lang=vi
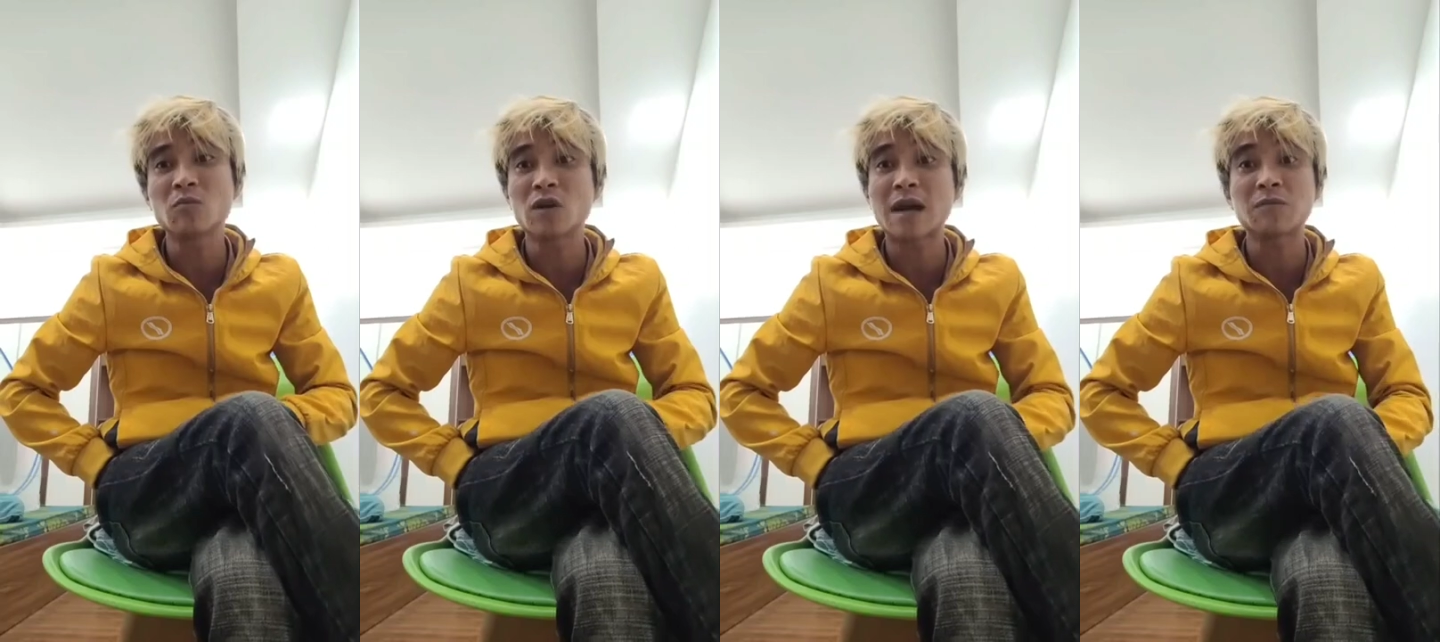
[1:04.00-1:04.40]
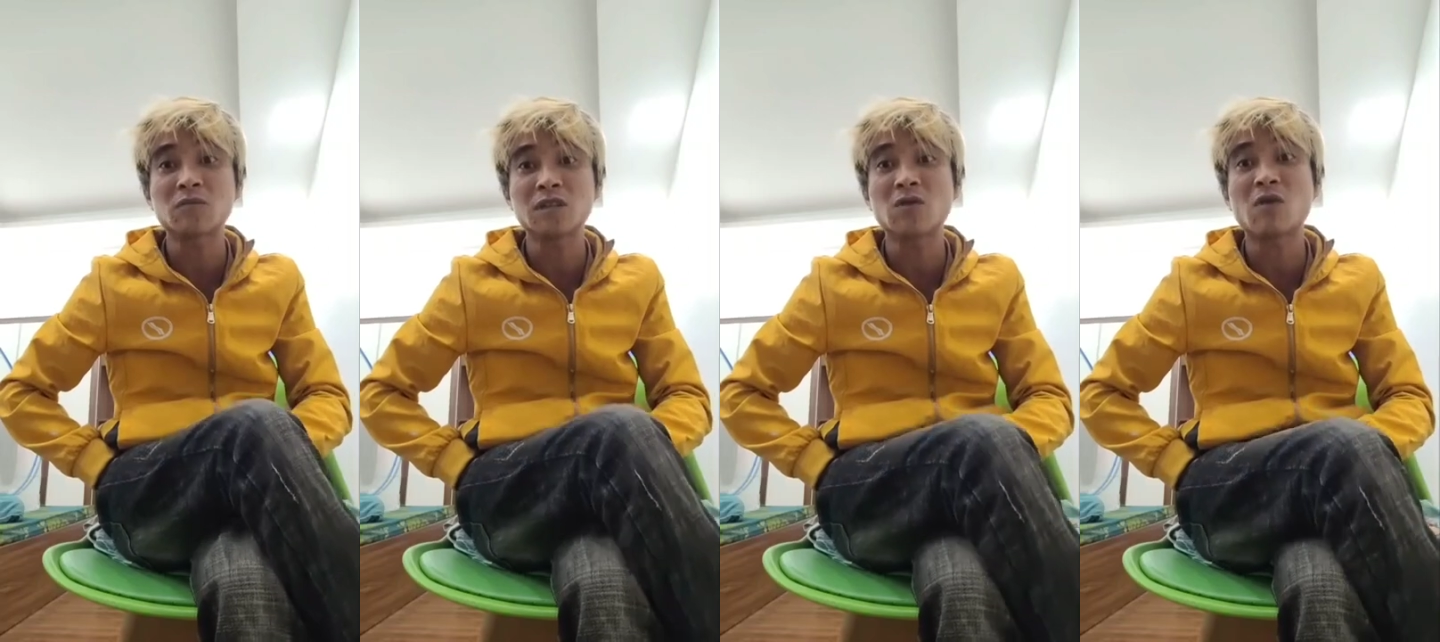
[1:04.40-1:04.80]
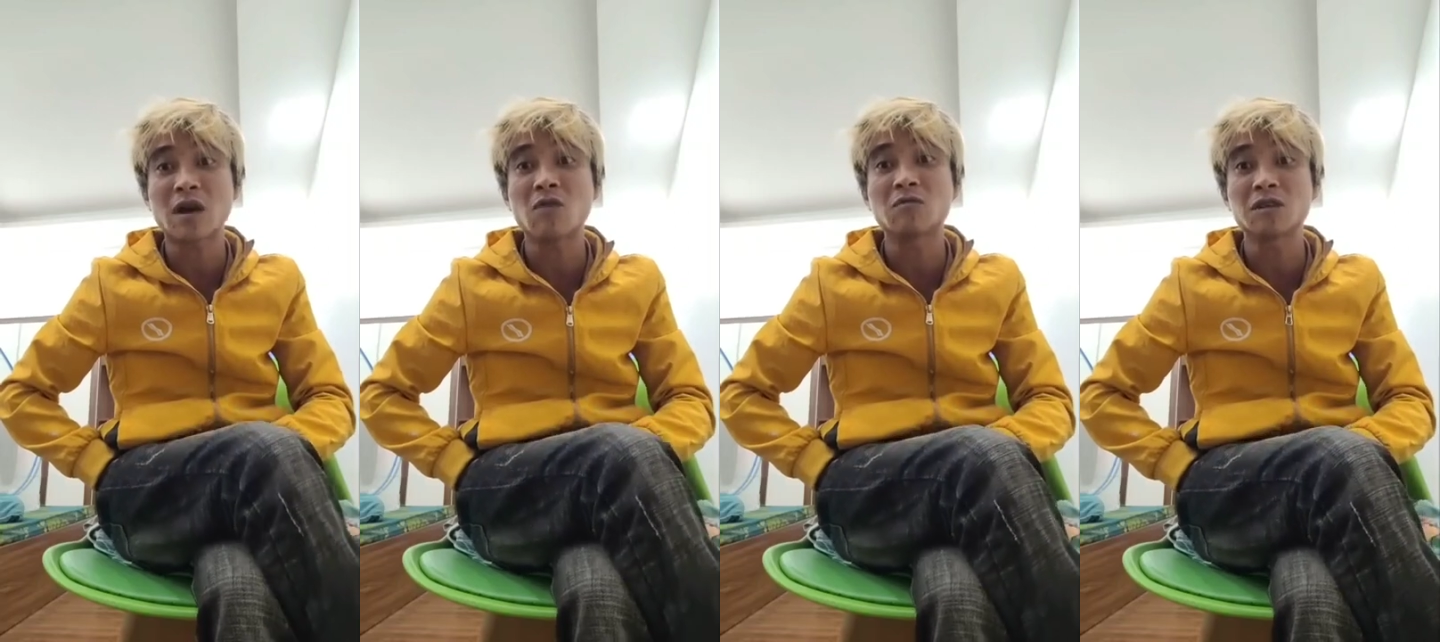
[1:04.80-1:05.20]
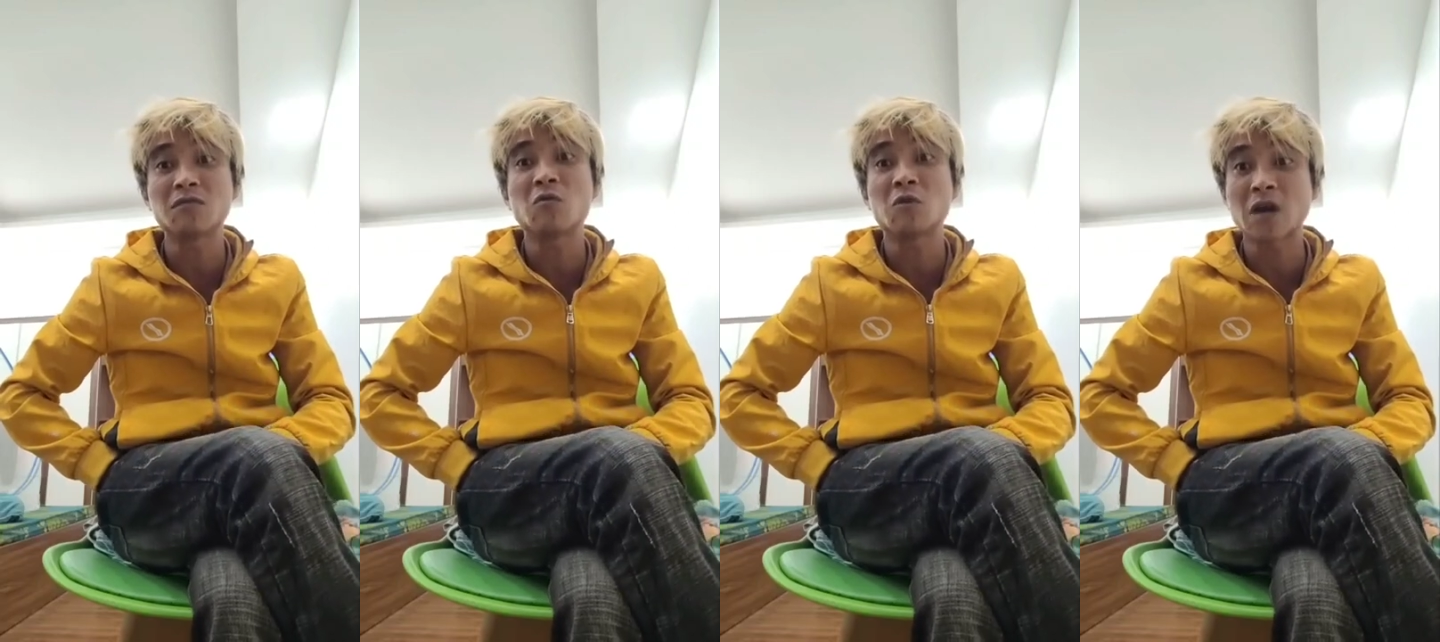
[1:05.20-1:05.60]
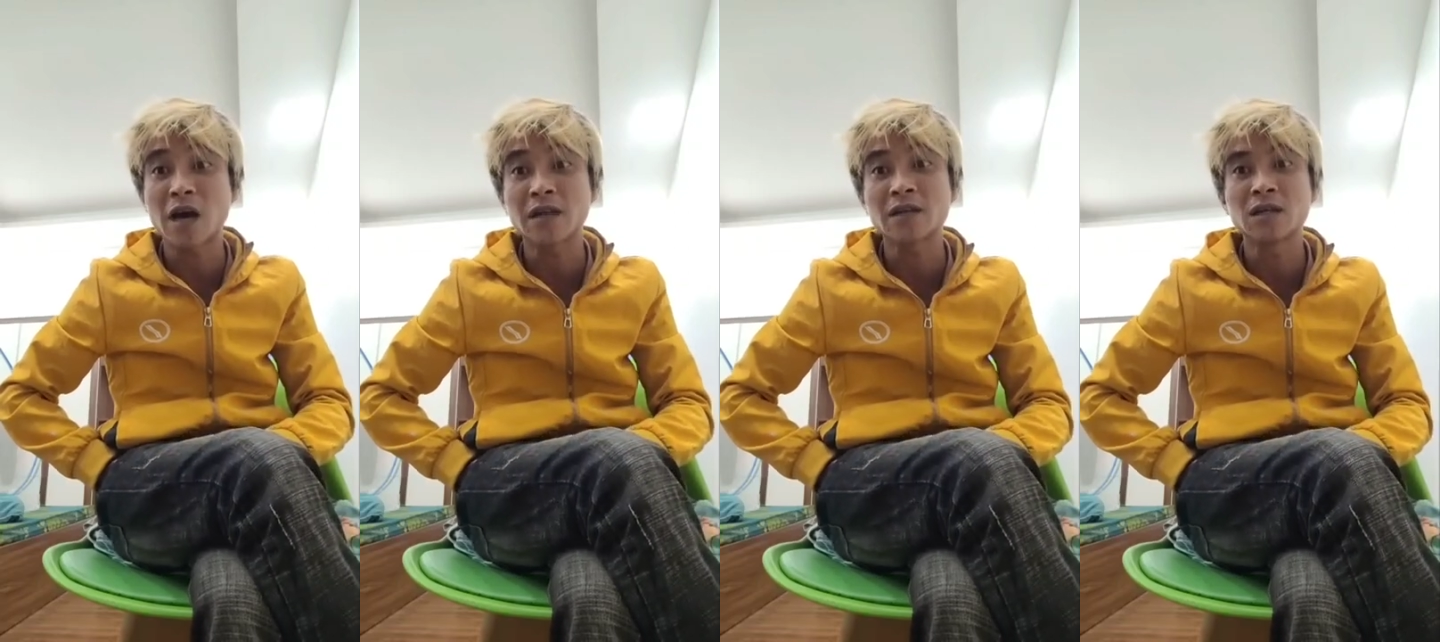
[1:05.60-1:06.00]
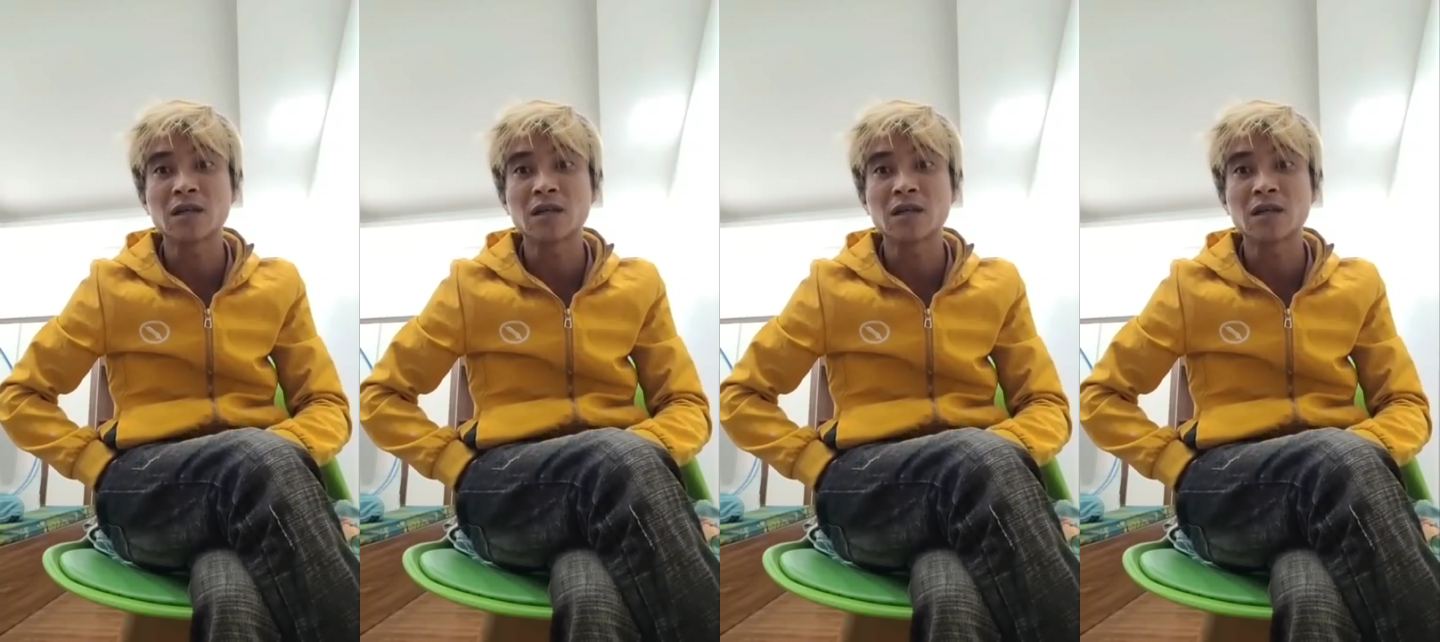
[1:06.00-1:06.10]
một năm tôi sẽ khoan hồng của chính phủ một lần